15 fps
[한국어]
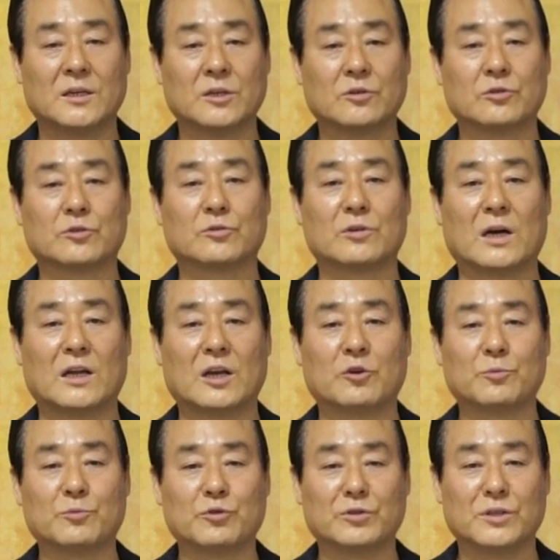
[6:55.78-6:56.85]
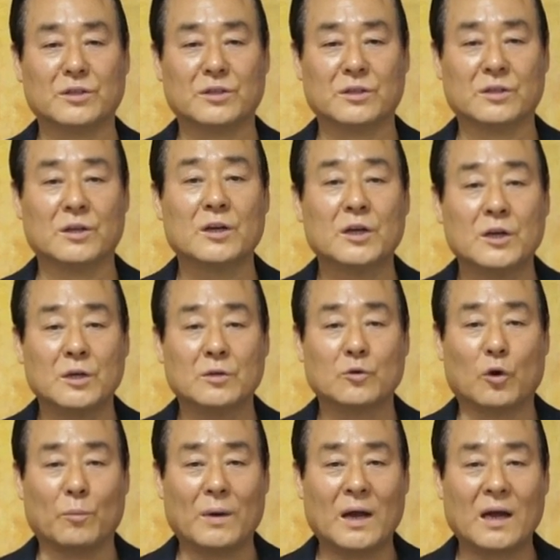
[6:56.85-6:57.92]
그 순간 애굽 군인들은
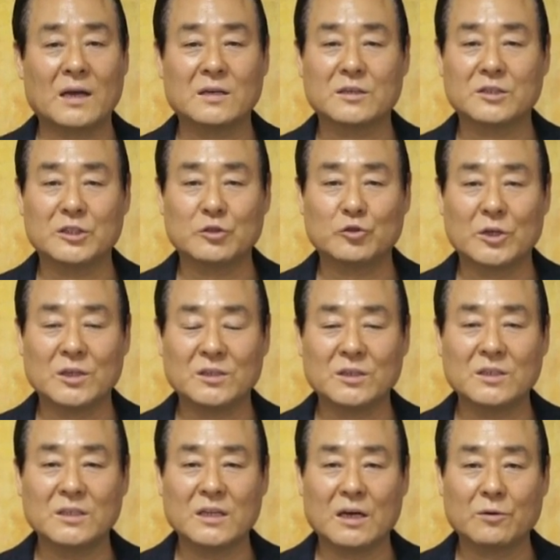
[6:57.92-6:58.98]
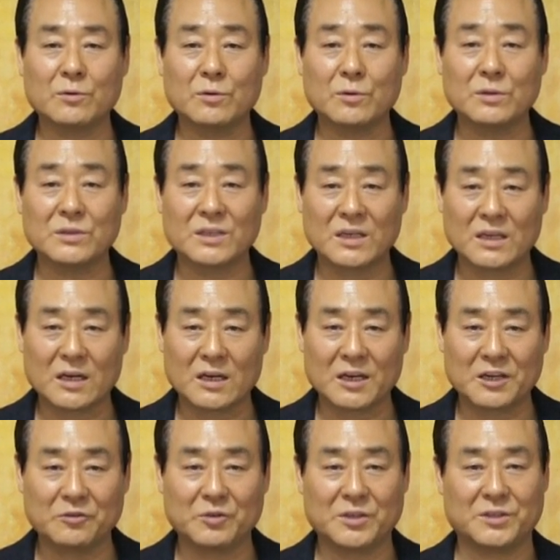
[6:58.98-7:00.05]
도망하는 것이 최선이라고
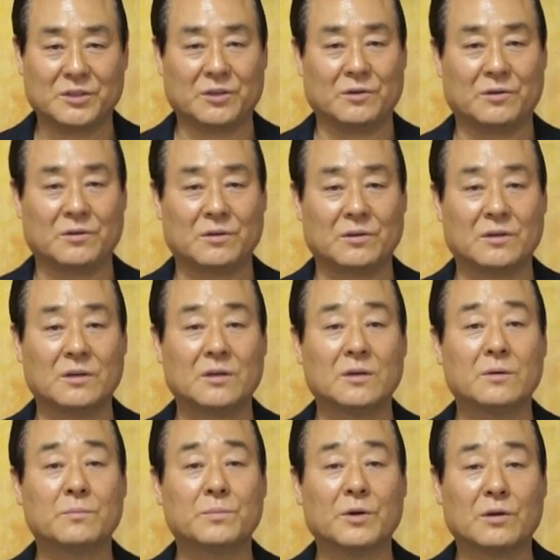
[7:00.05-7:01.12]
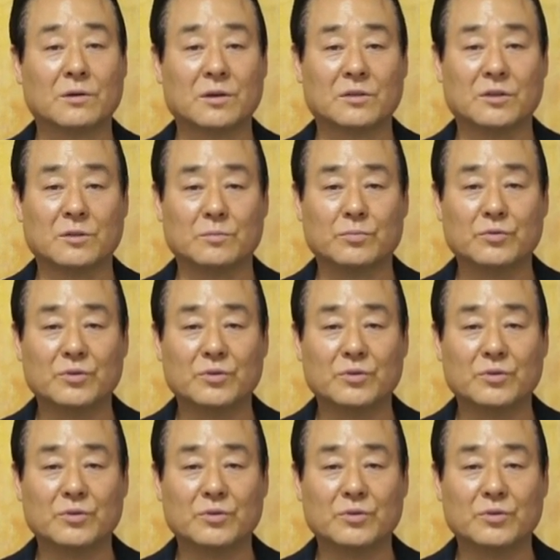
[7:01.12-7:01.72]
생각하게 되지요. 병거든